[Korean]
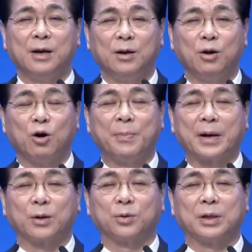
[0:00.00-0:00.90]
일곱
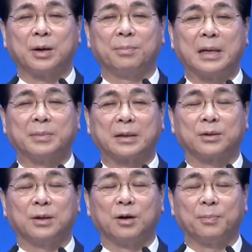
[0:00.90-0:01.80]
바퀴를 돈 다음
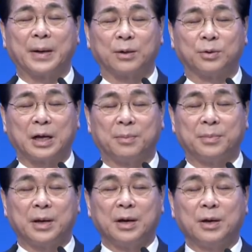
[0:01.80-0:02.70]
마지막 일곱 바퀴를 돈 다음
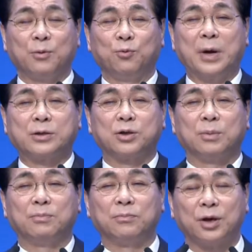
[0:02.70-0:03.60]
외쳐
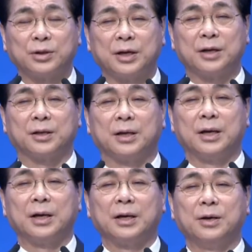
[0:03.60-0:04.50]
무너뜨리는
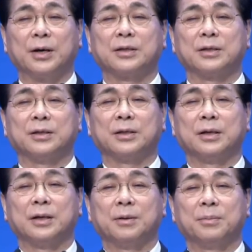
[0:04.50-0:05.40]
이 같은
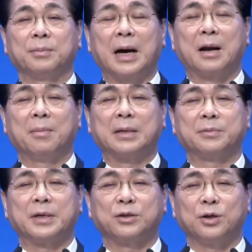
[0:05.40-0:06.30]
하나님의
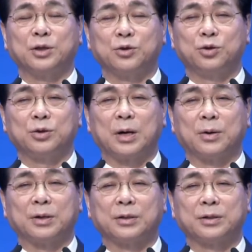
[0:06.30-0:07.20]
말씀에 철저히
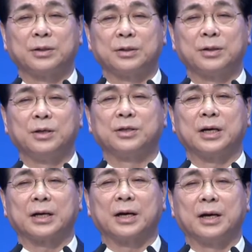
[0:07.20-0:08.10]
순종하고
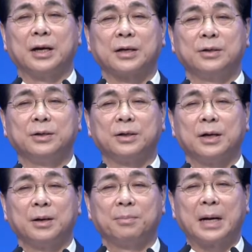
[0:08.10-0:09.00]
철저하게 그
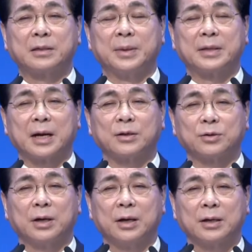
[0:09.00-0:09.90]
말씀에 따라
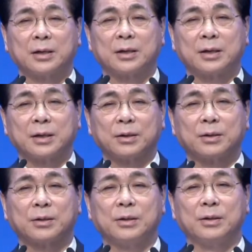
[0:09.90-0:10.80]

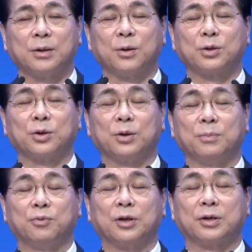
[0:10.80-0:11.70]
여리고성을
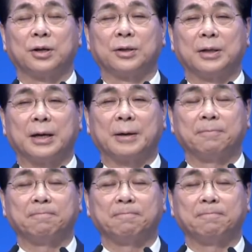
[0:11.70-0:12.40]
무너뜨렸는데